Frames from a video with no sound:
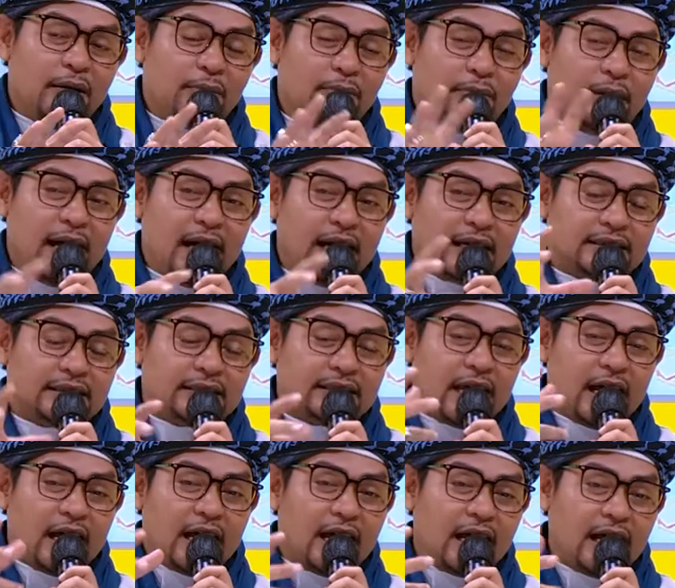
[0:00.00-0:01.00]

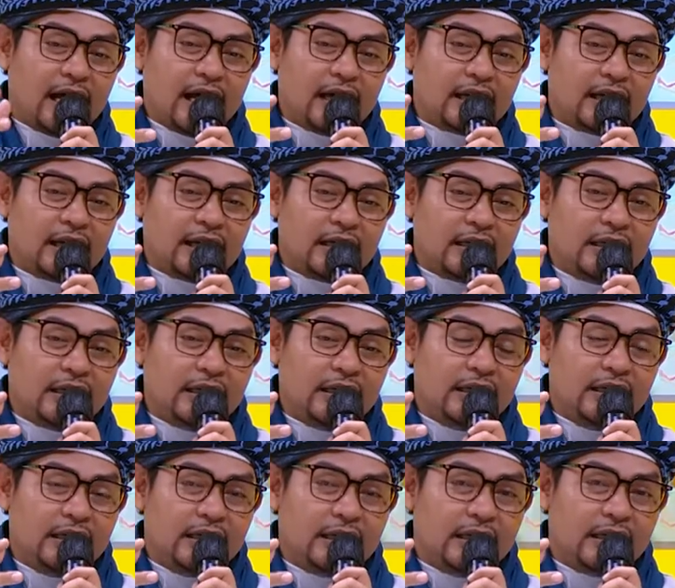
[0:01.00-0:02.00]
bahasa
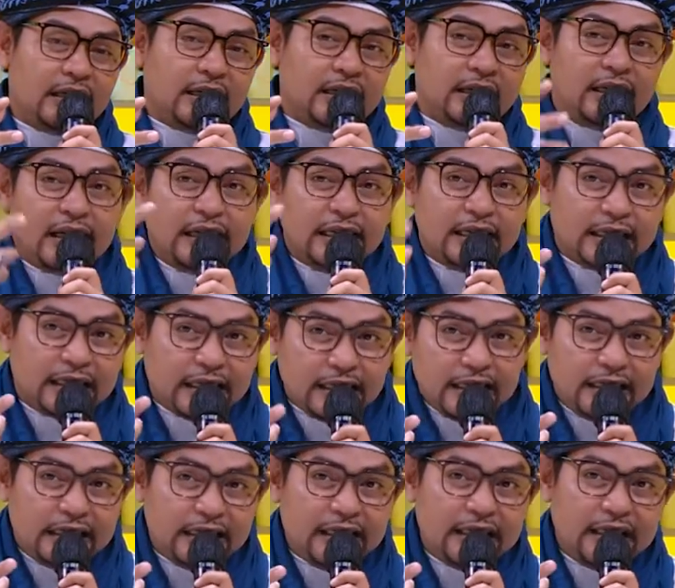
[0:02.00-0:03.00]

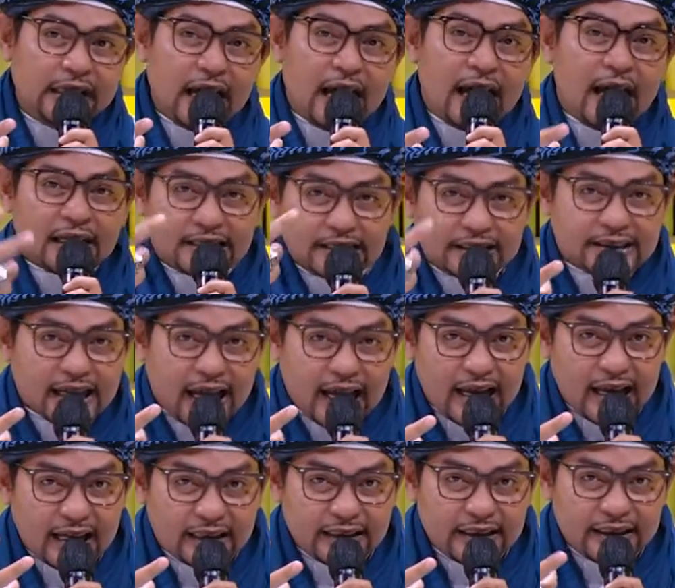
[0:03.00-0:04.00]
dengki,
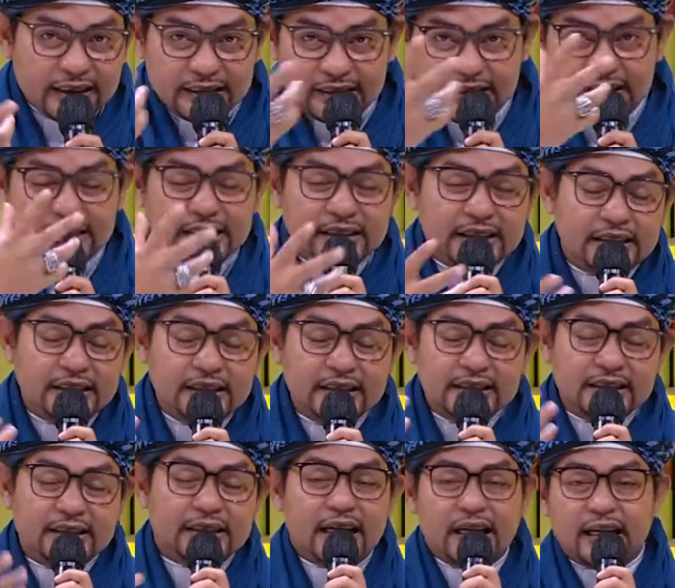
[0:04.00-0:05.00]
hasad ini
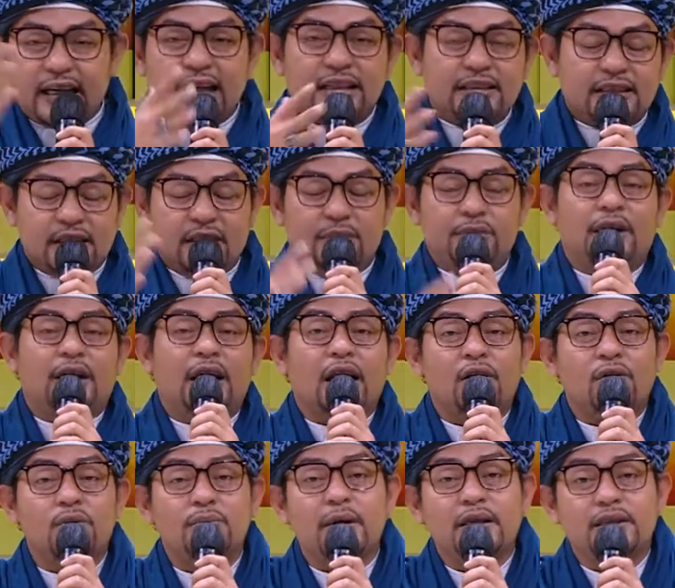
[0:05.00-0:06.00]
disingkat sedemikian
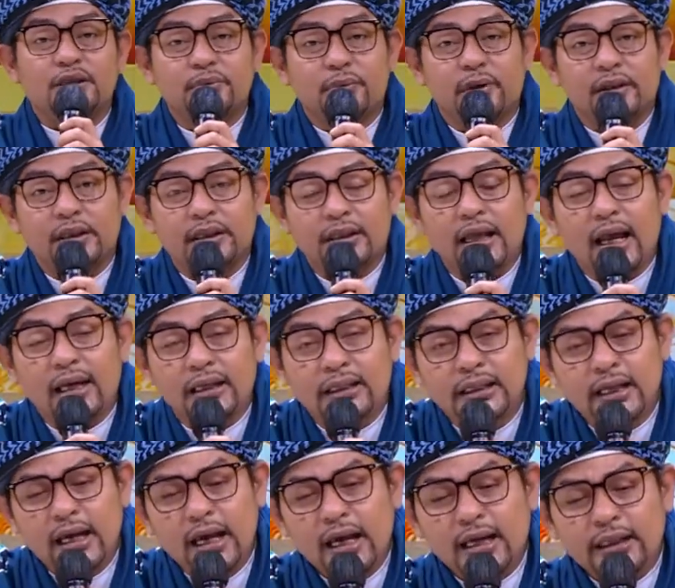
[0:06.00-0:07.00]
rupa seperti tadi.
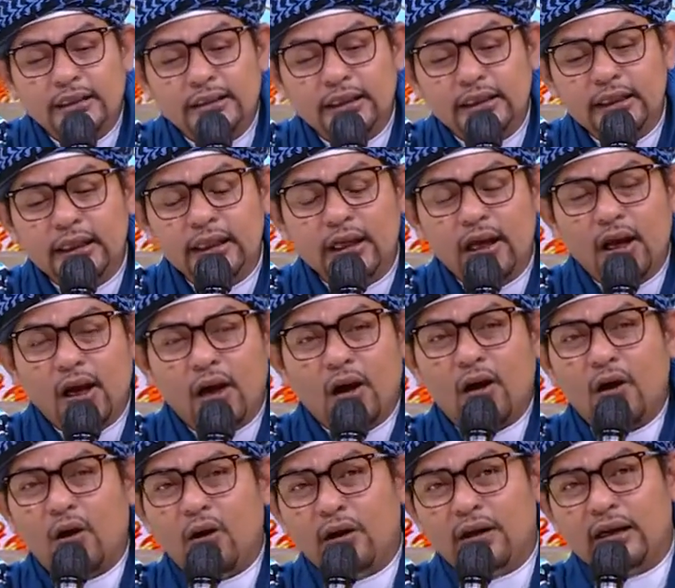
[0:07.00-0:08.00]
Jadi
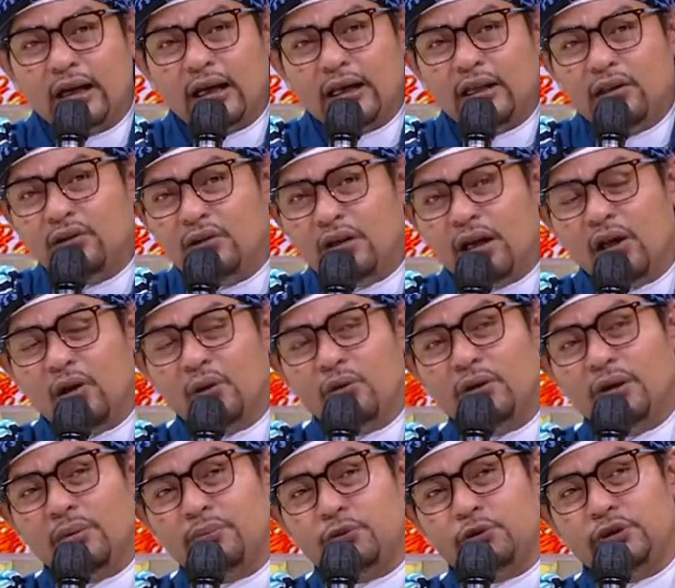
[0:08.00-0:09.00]
orang itu kalau
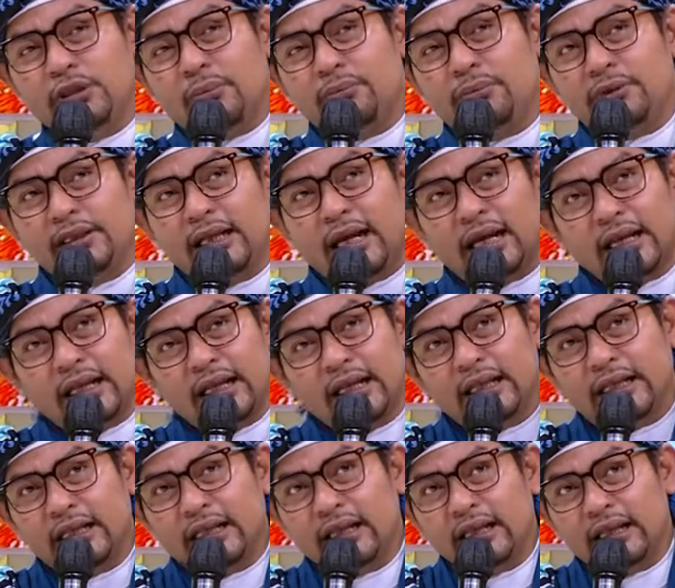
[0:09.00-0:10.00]
udah punya
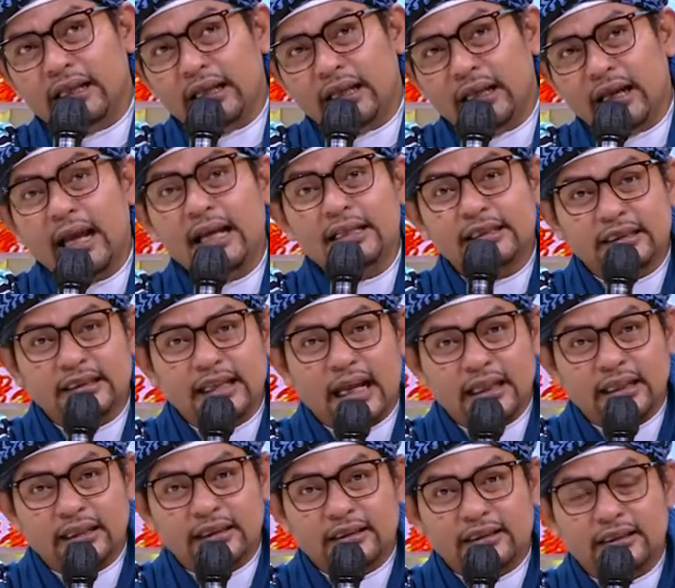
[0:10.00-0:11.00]
penyakit
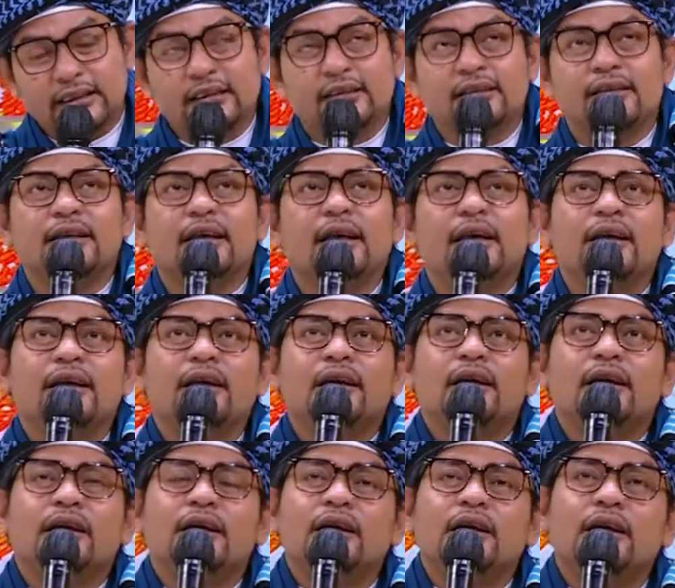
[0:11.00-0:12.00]
hasad gitu ya,
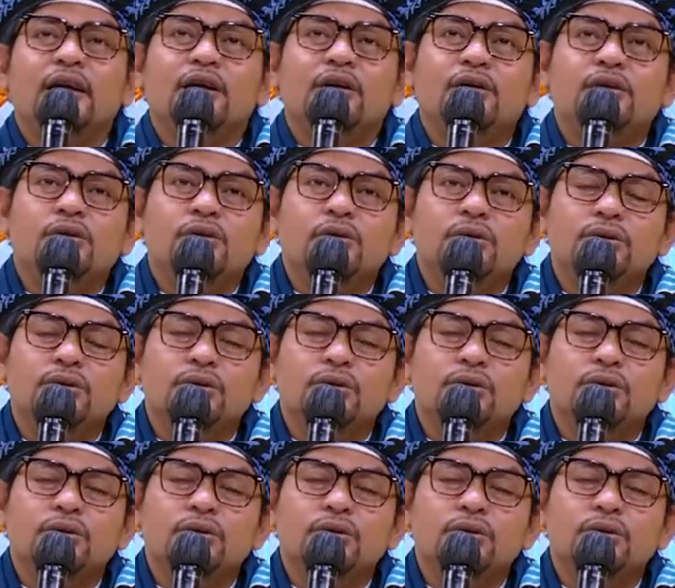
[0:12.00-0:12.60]
itu